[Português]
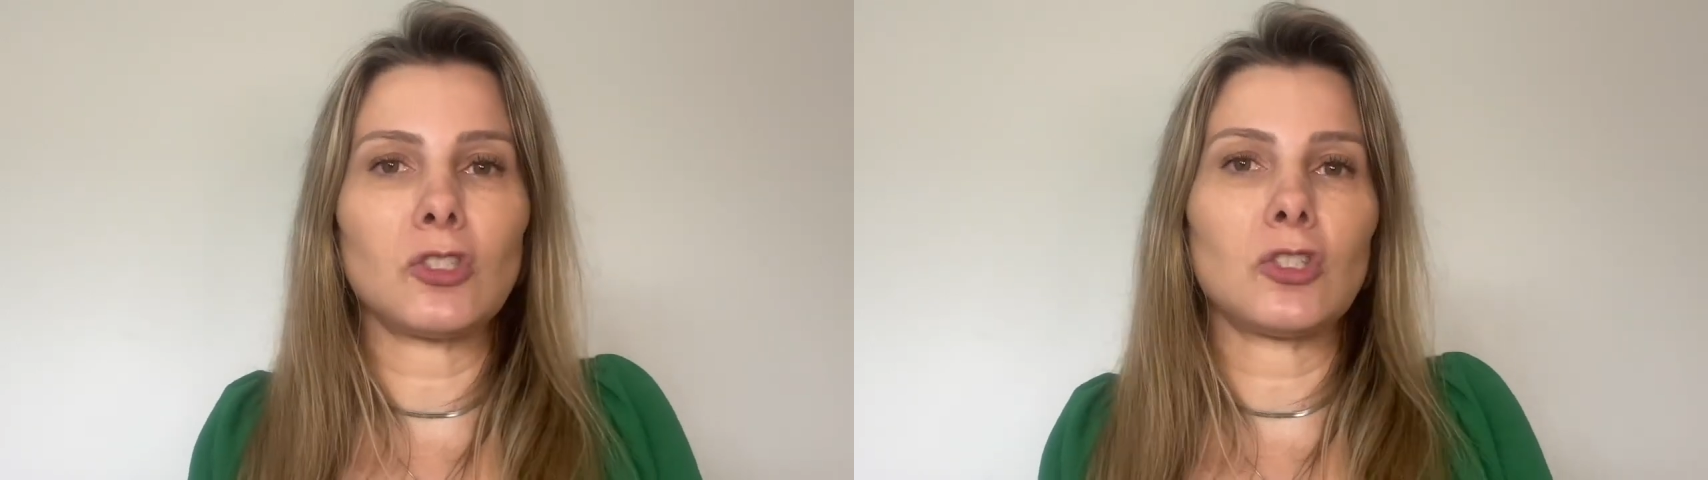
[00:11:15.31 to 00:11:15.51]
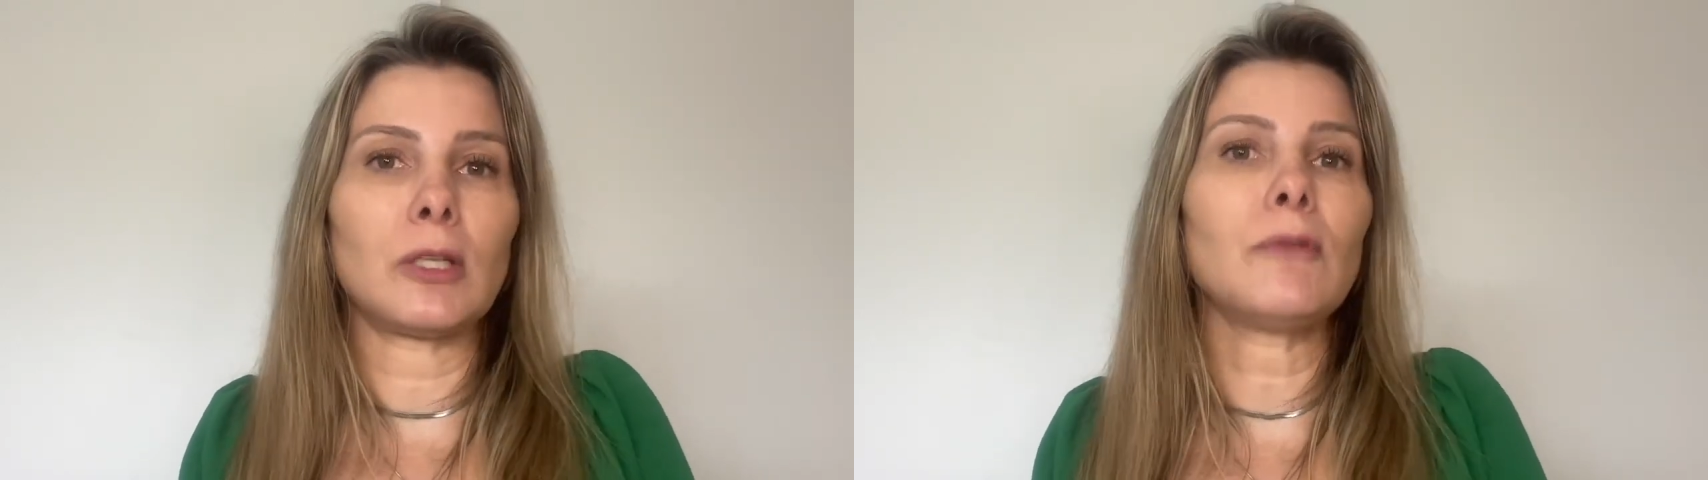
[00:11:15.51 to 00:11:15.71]

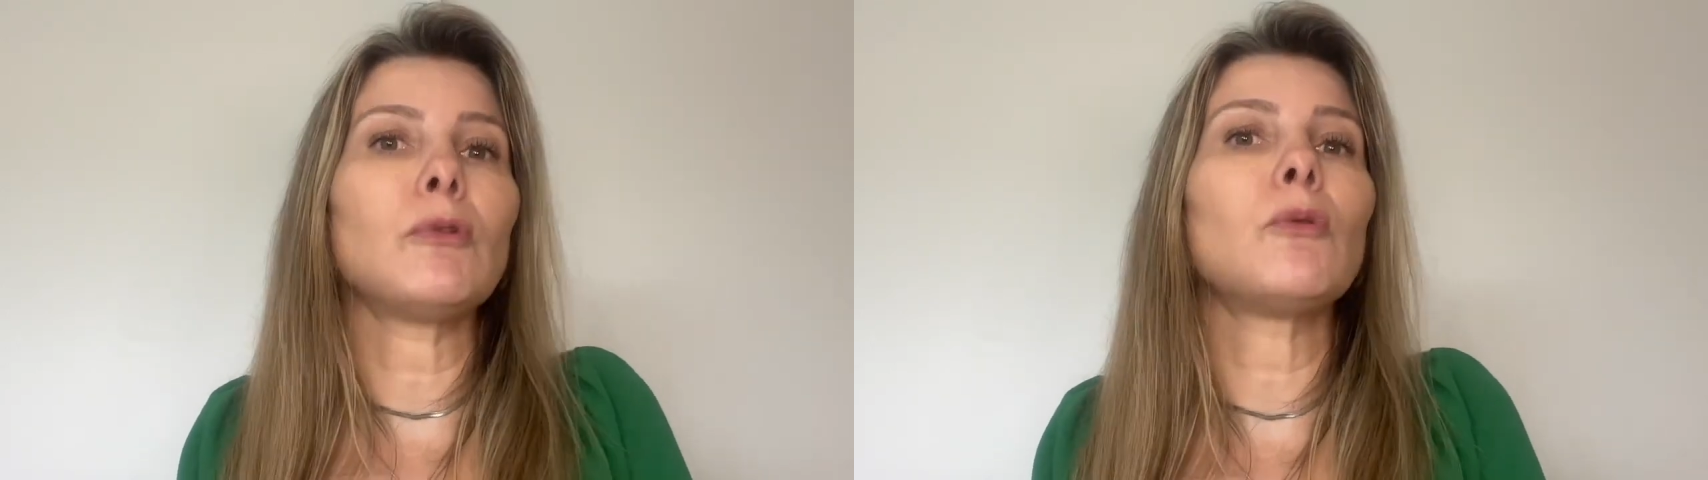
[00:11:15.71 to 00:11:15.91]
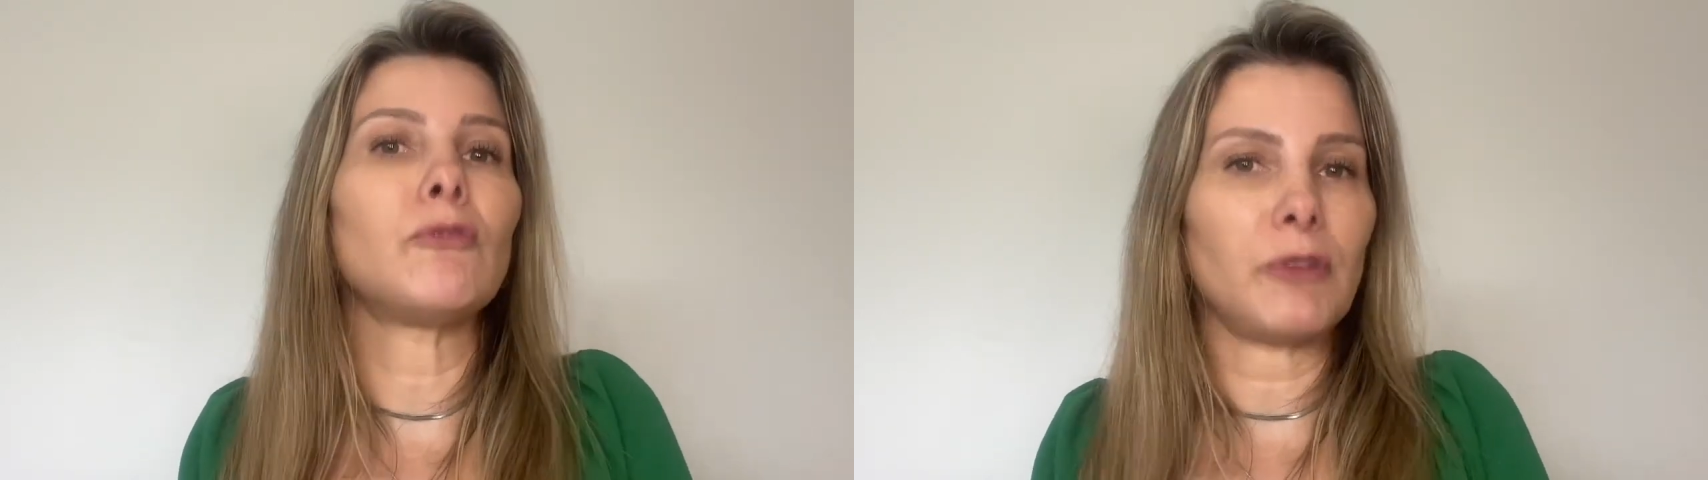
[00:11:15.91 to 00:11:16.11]
de
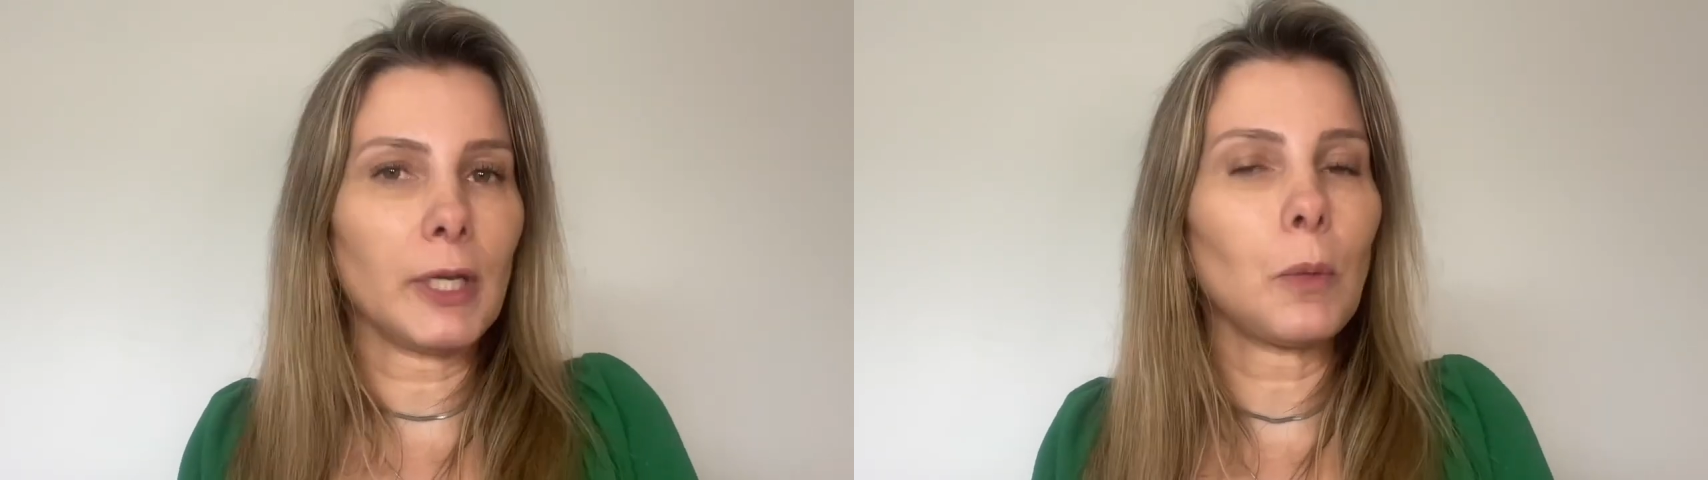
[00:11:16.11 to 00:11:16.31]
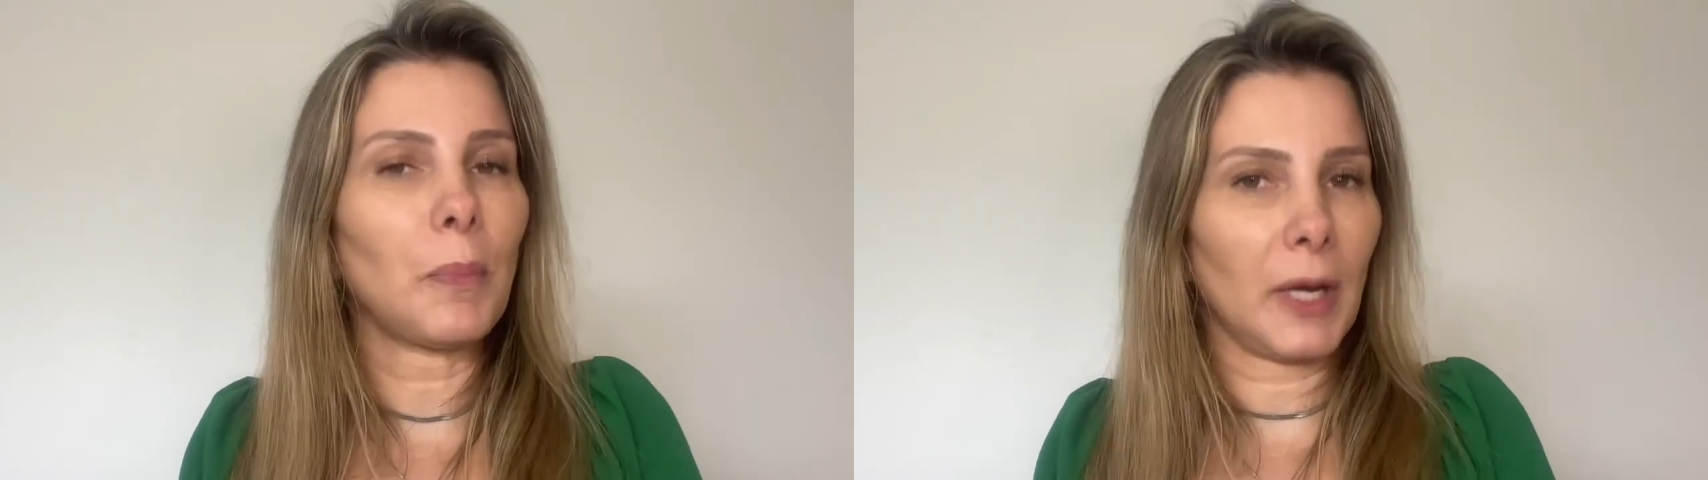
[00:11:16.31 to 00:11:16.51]

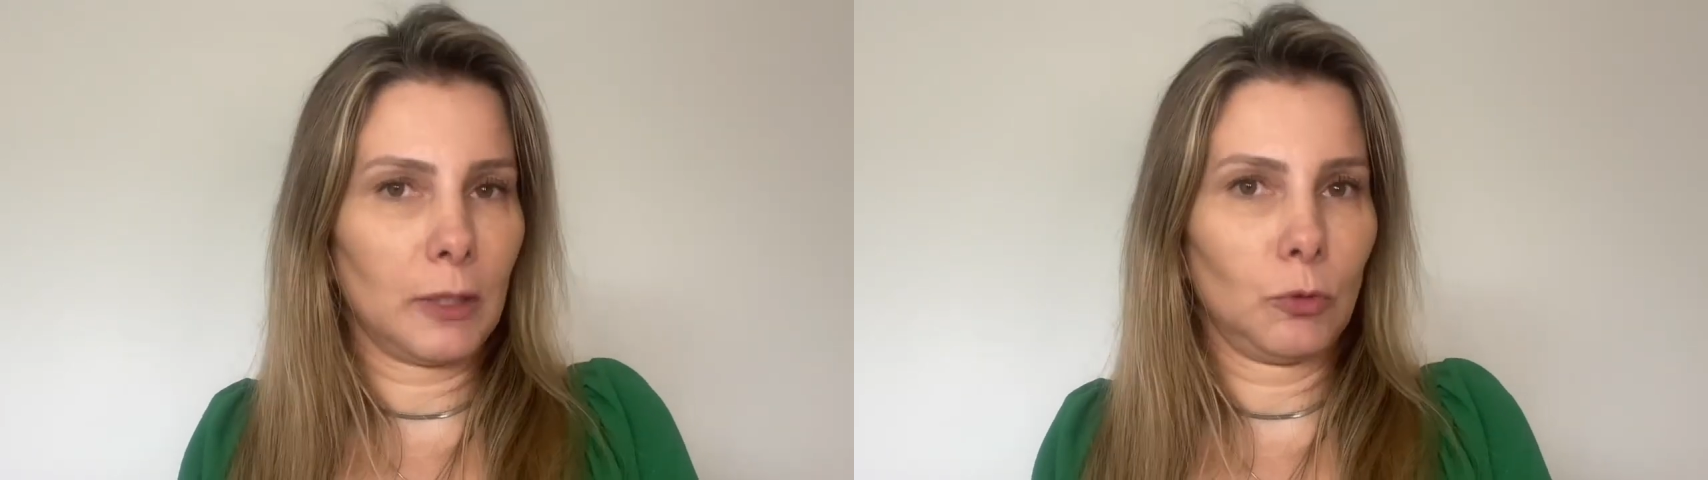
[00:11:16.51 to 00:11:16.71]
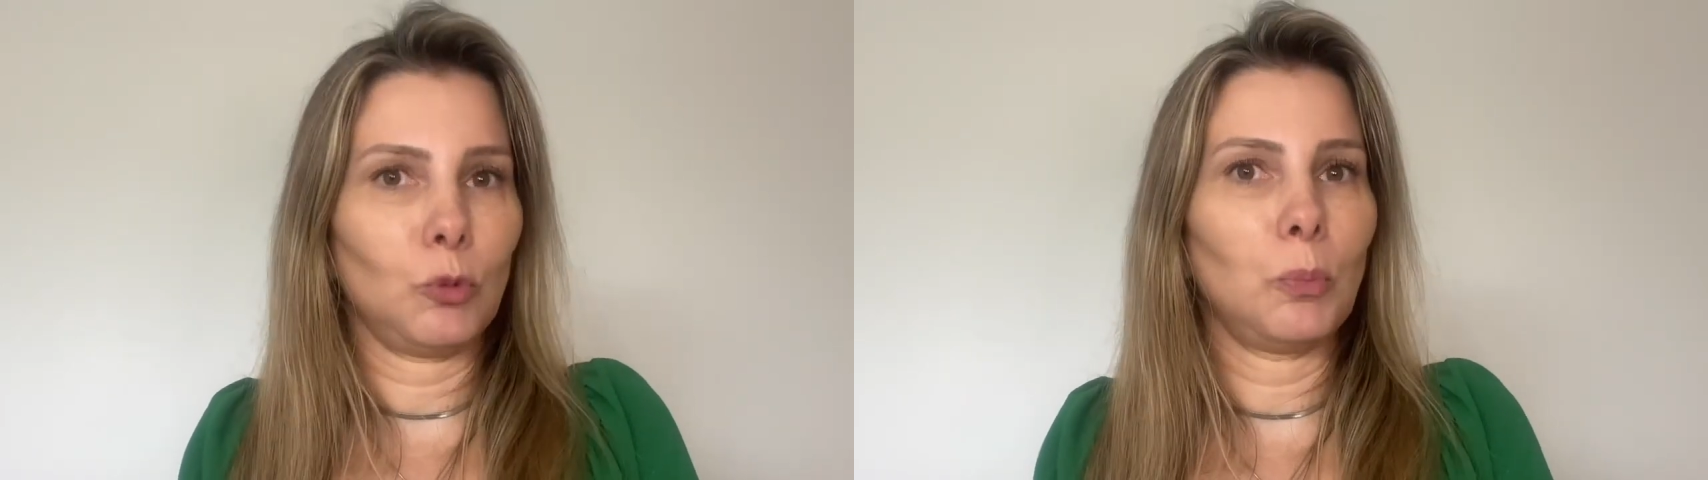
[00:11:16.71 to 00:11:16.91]
devolver o
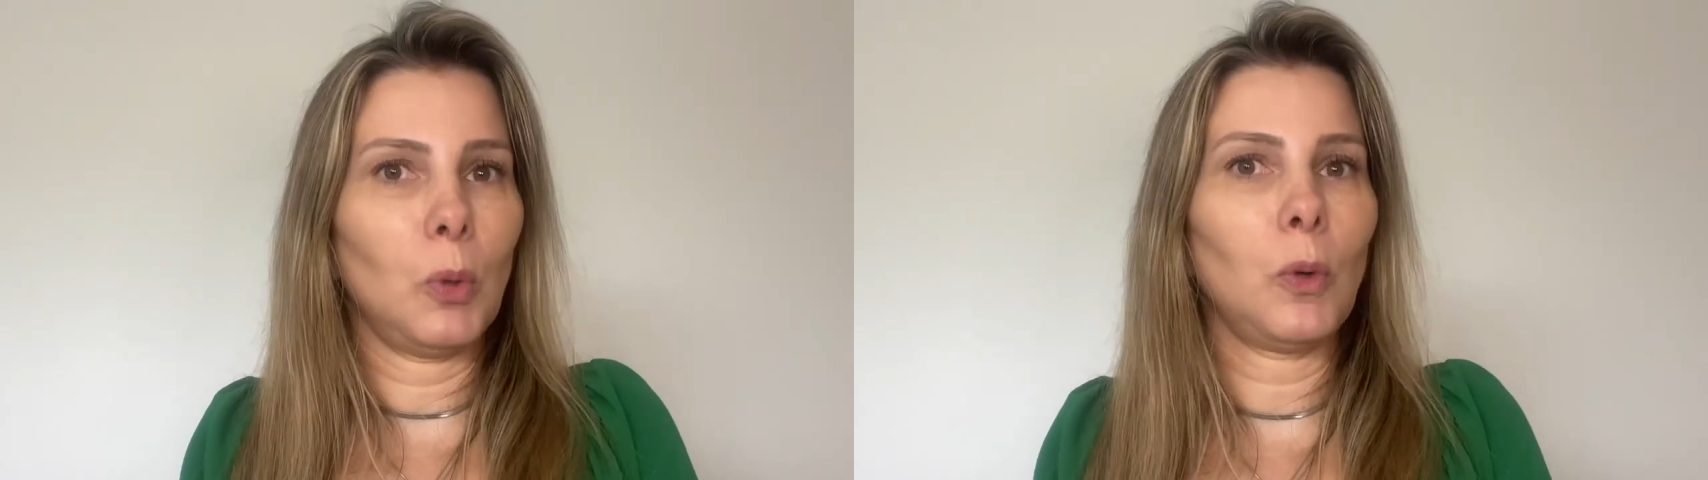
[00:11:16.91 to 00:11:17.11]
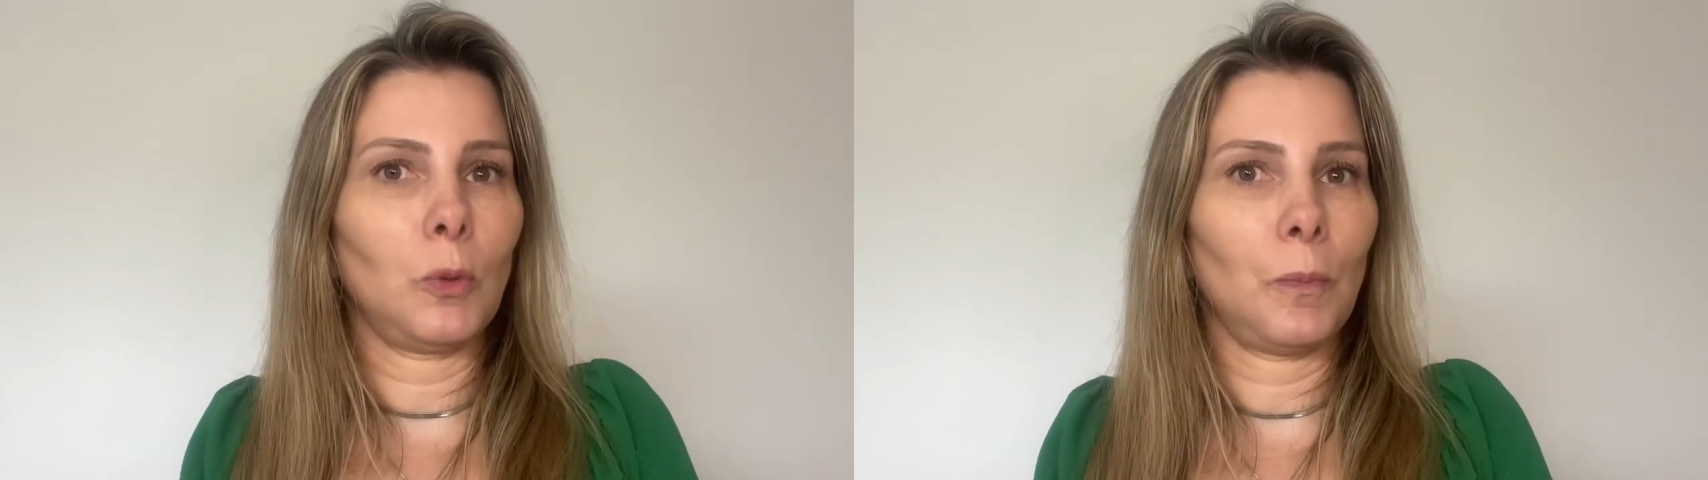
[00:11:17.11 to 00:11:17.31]
prato do
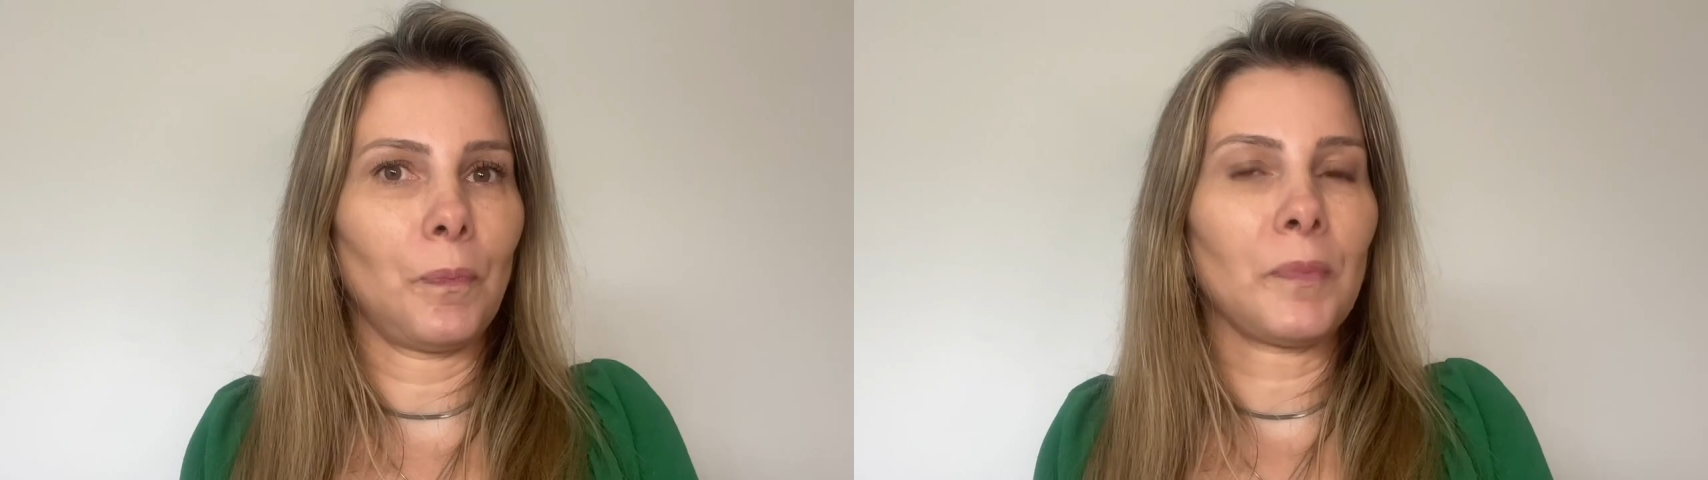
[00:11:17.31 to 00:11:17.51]
bolo,